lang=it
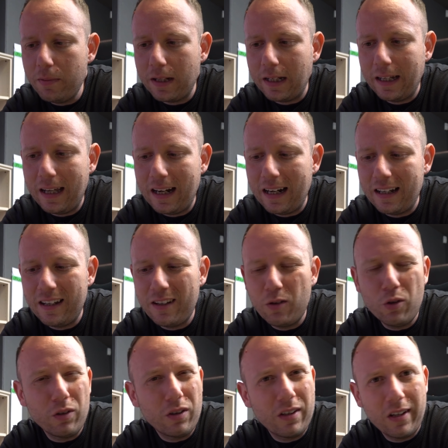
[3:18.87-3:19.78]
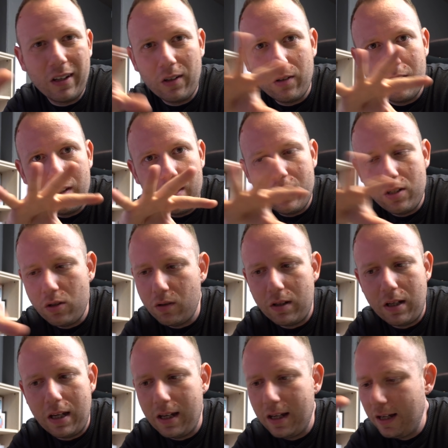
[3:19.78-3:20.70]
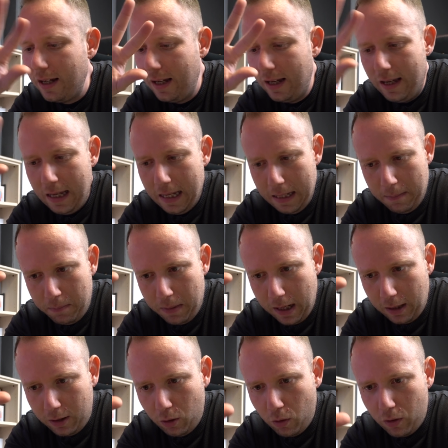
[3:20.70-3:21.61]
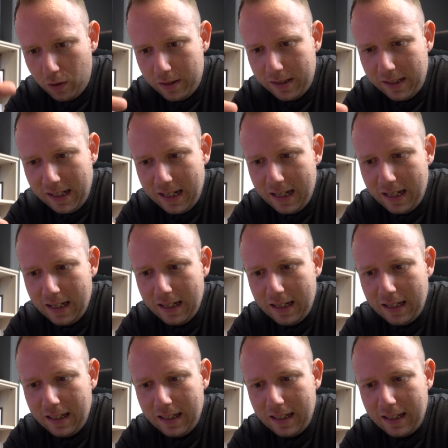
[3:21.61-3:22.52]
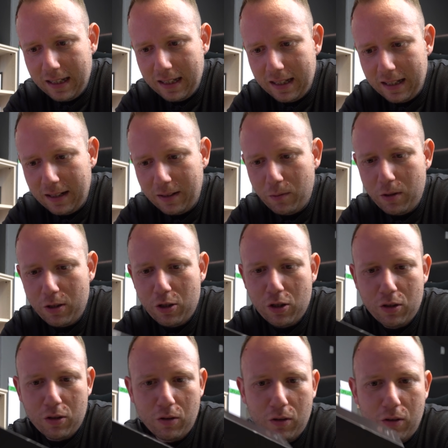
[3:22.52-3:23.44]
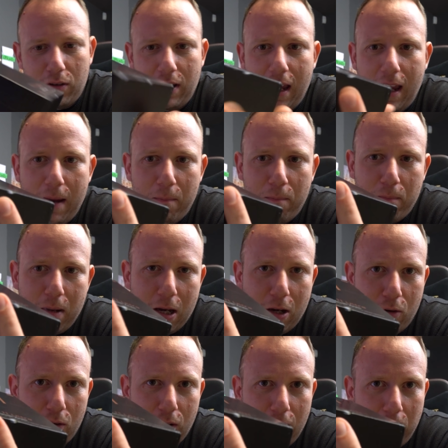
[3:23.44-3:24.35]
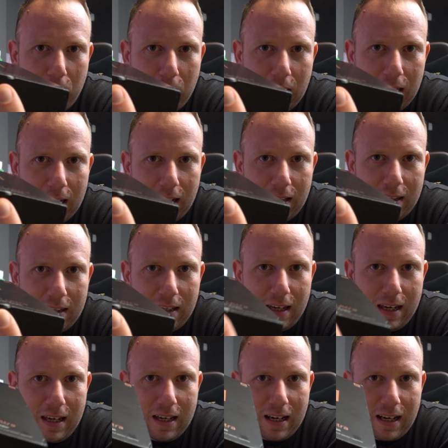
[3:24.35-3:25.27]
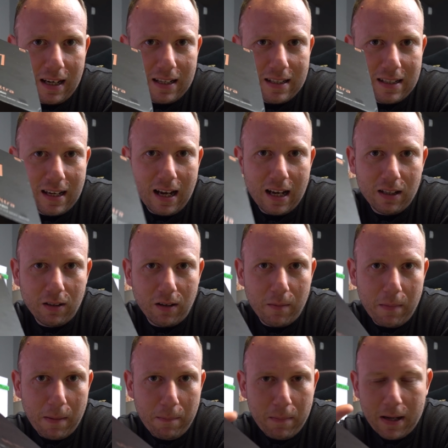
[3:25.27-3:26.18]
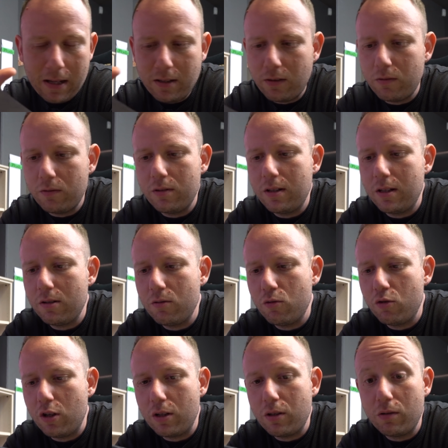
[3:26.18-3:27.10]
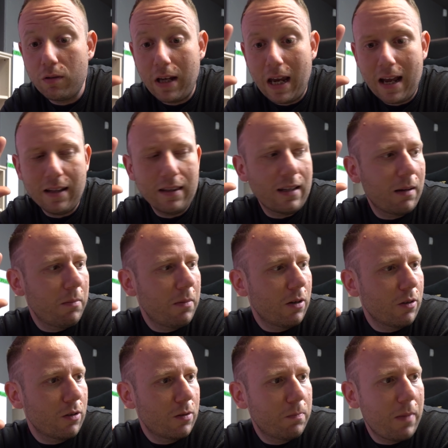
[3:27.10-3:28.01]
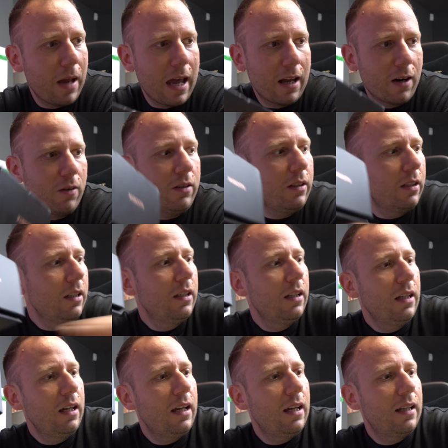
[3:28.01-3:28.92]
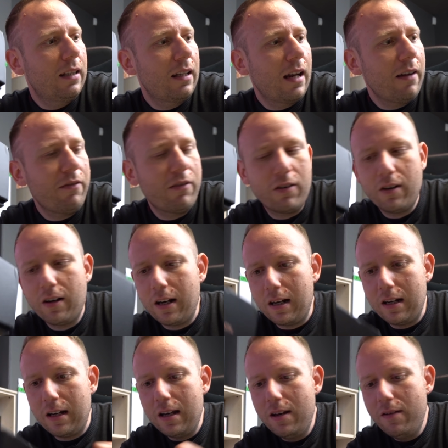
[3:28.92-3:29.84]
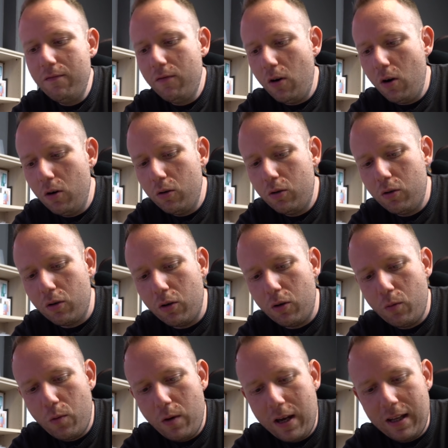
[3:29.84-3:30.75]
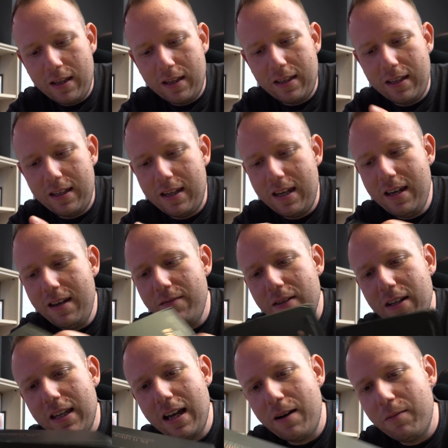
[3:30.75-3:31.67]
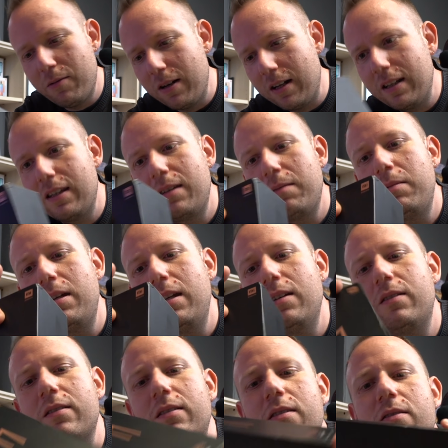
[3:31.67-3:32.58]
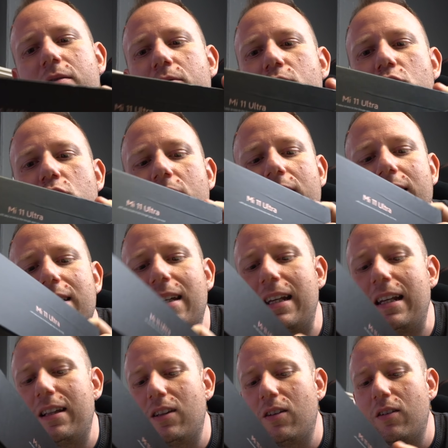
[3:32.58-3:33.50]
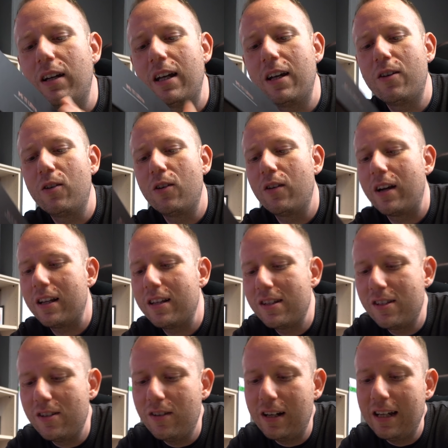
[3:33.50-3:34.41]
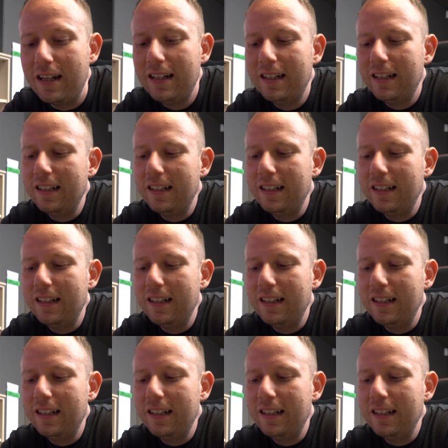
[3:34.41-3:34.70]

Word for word: perché era ridotta in condizioni pietose, eh, qui ci sono dei piccoli picchiettini alla scatola ma penso non sia successo niente, almeno spero, il telefono era nell'involucro, quindi vediamo un attimino, non c'è scritto che colorazione,